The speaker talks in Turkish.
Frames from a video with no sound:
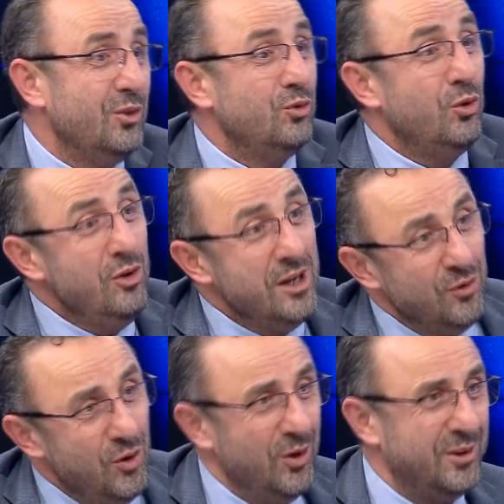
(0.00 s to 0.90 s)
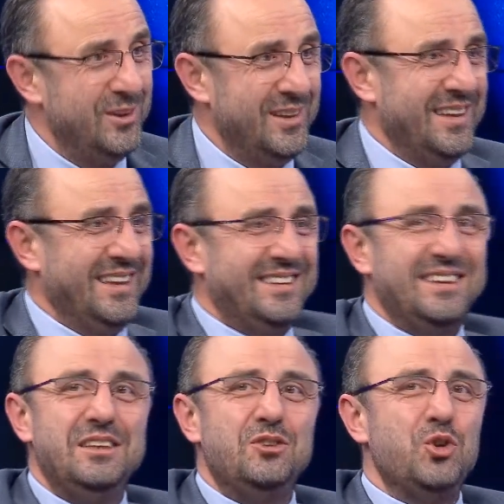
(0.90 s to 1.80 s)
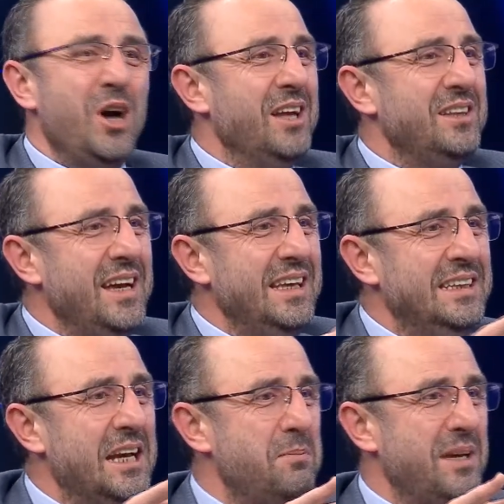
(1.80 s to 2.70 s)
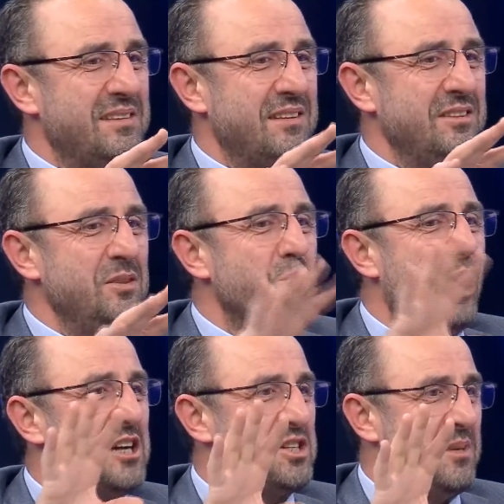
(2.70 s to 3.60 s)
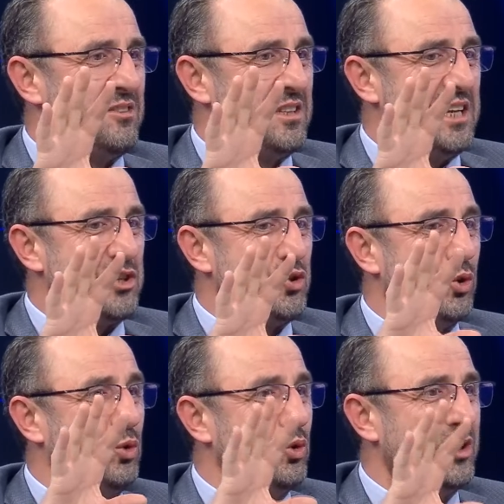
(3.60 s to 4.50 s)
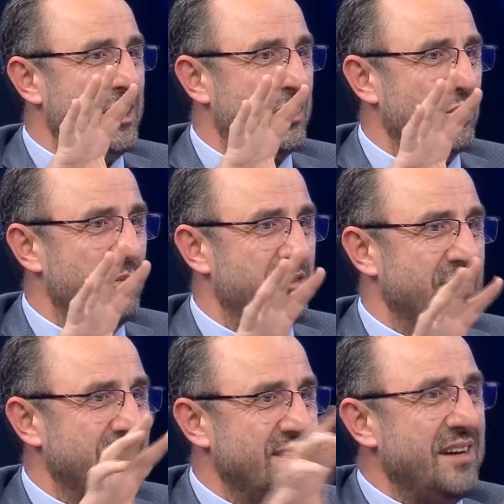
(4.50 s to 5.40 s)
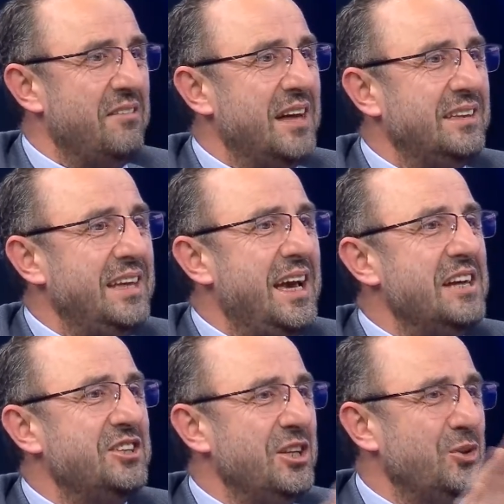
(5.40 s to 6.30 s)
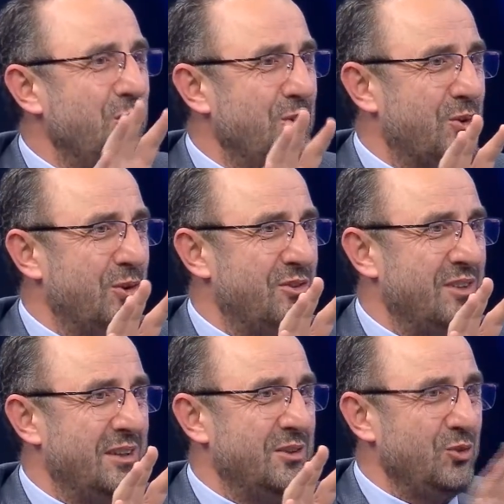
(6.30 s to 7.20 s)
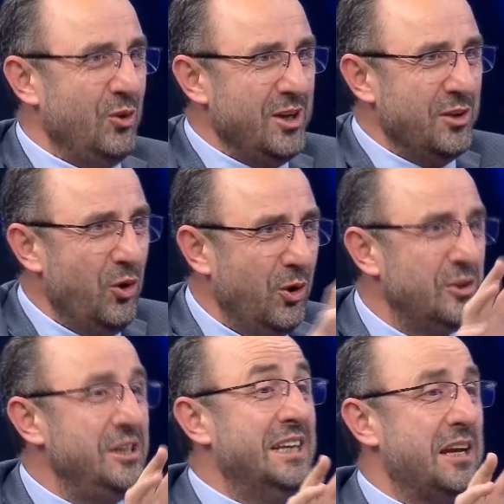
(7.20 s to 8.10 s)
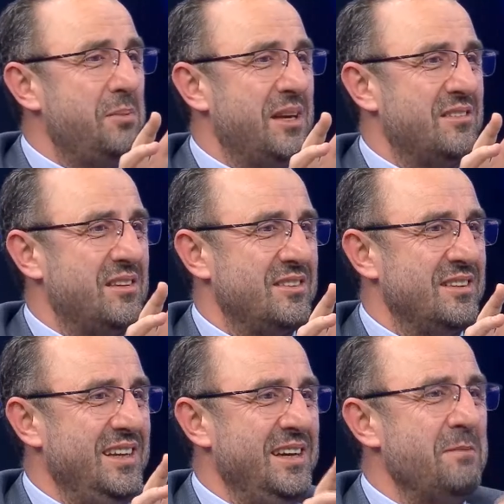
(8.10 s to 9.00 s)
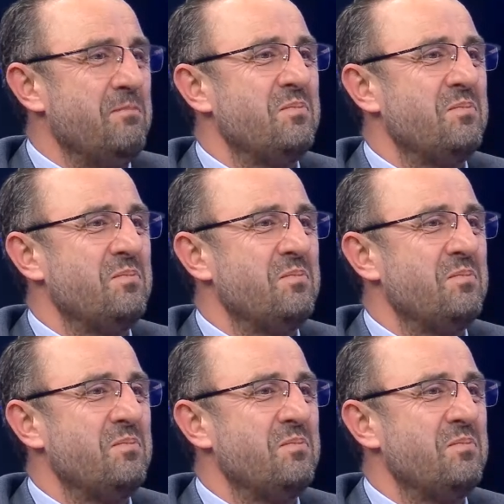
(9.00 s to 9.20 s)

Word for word: Sonra ne oldu? Şimdi şu anda inek piyasasının bu aşamasını yaşıyor Türkiye ekonomisi. Kısa vadede her şey güllük gülistanlık. Sonra ne oldu inek piyasasında?